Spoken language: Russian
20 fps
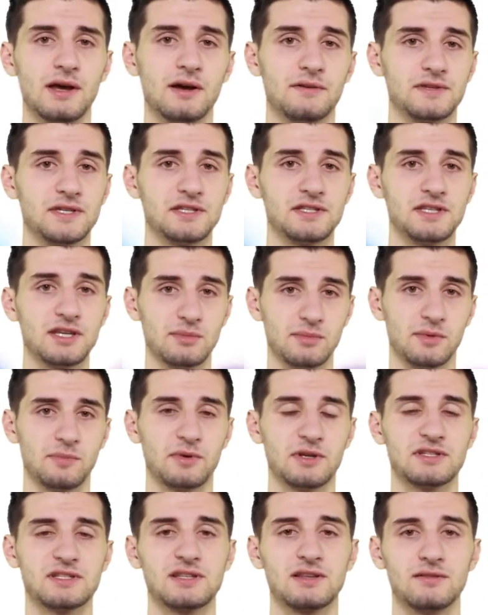а в системе
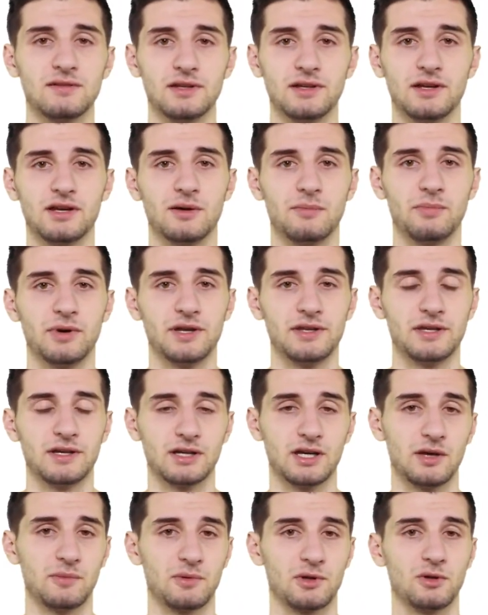представленной компанией
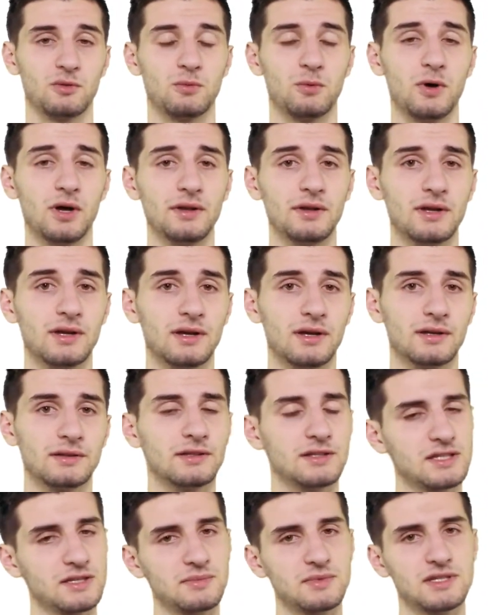Hyperloop One
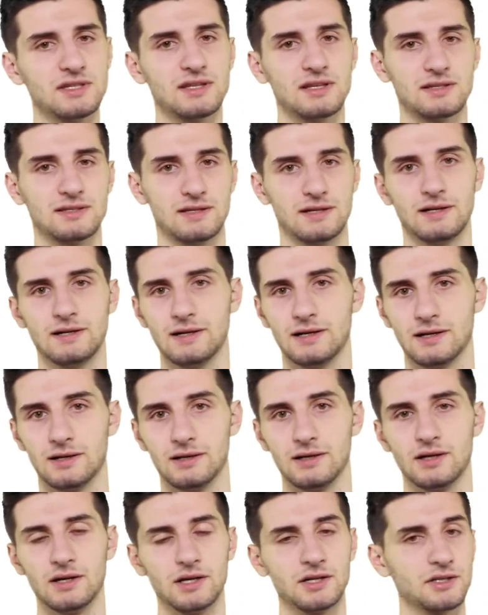до
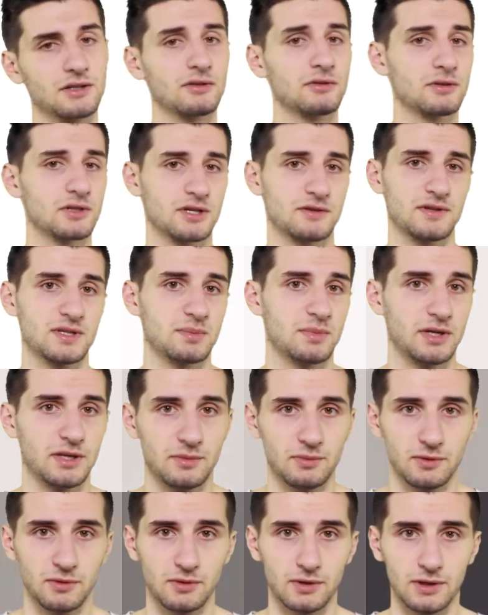740, что тоже весьма
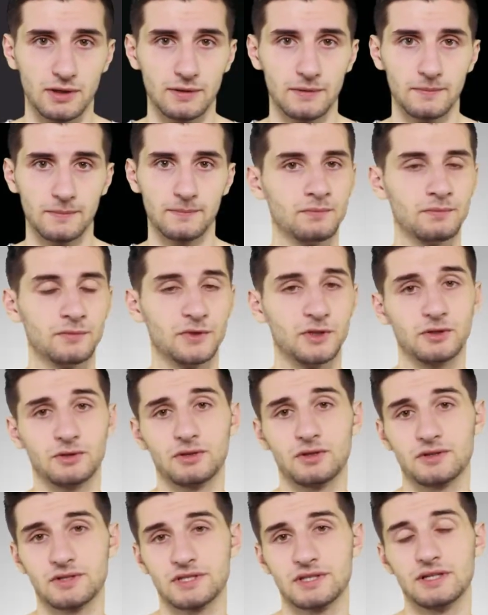неплохо. Но
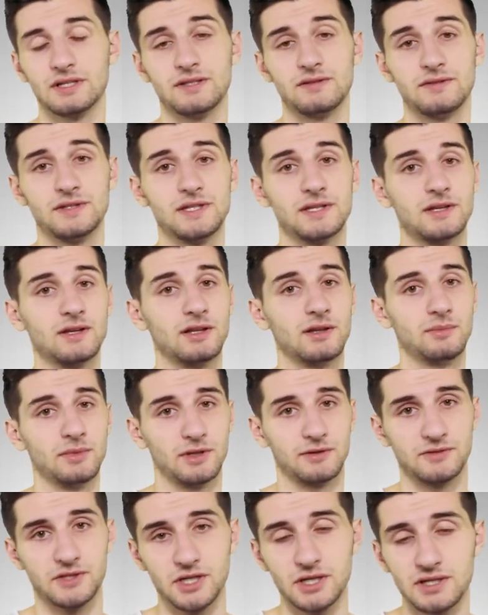309
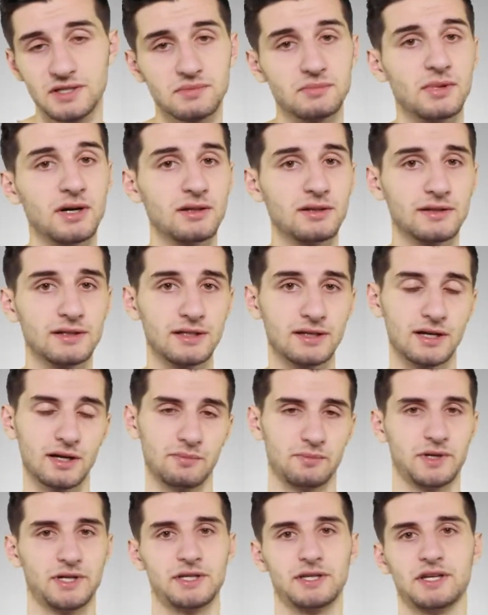км в час мало для
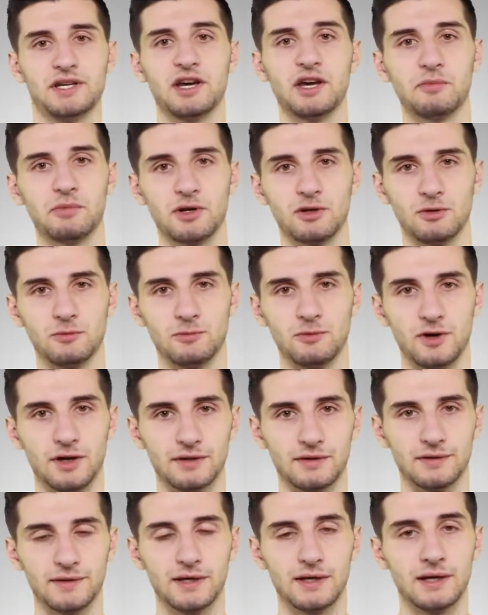компании Hyperloop
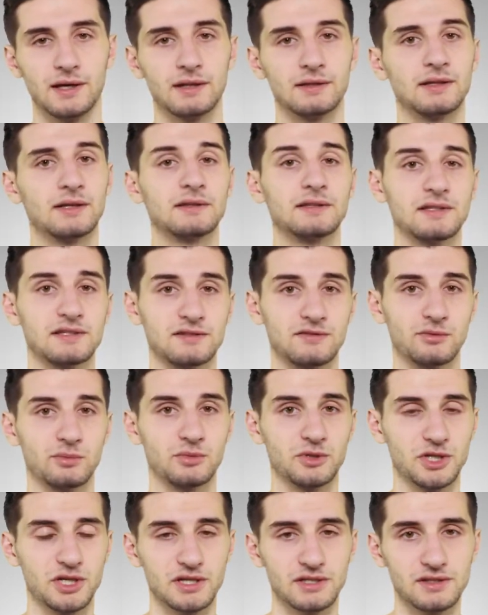One. На тестовом
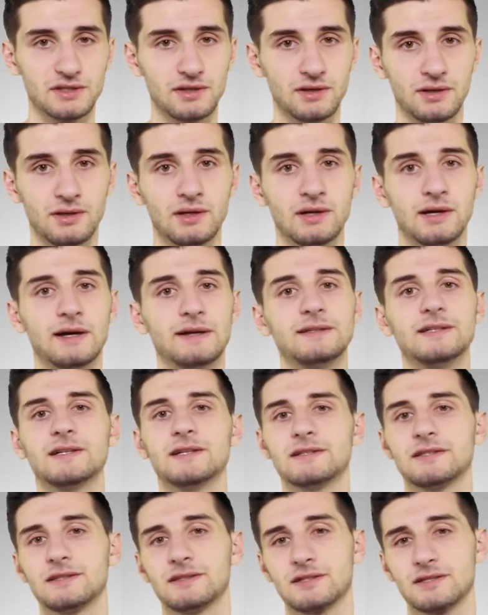участке они
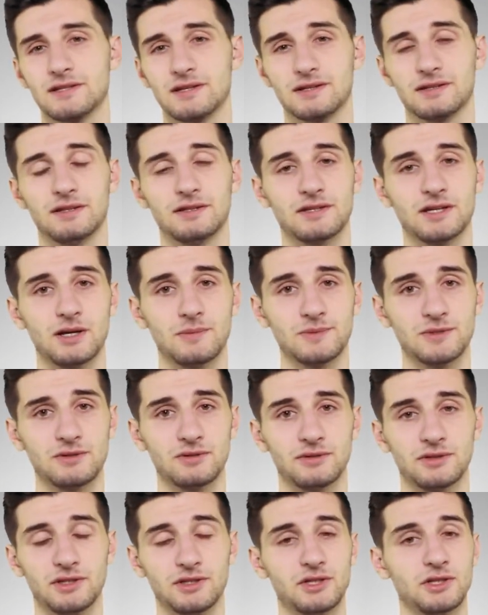хотят разогнать
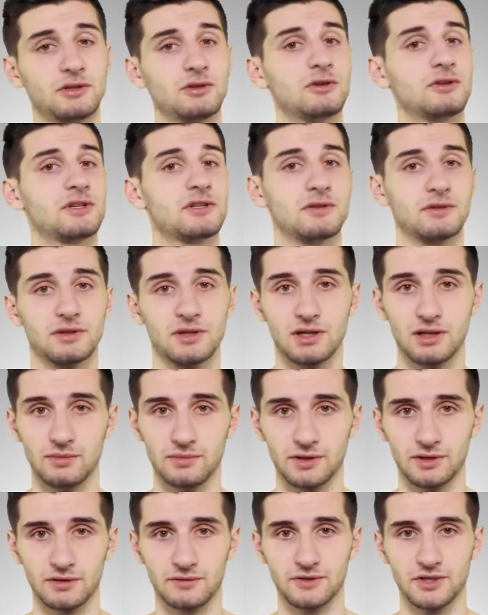капсулу до 400
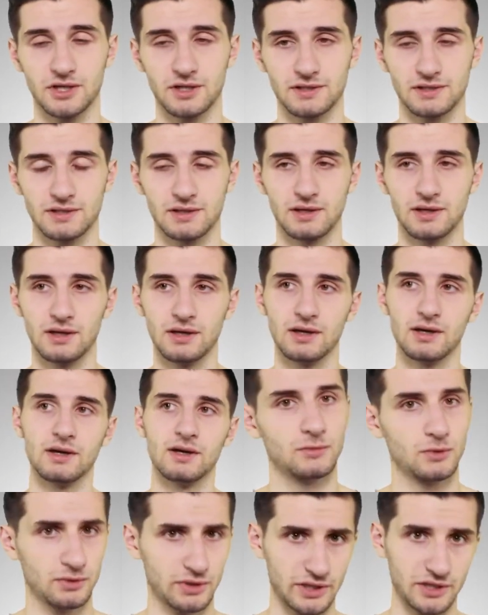км в час.
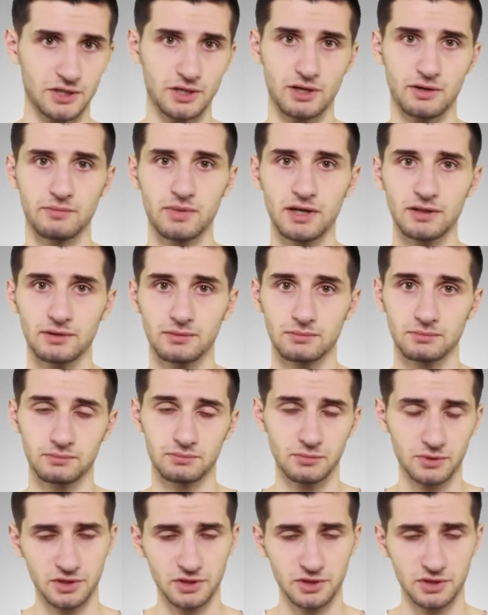Удачи ребятам,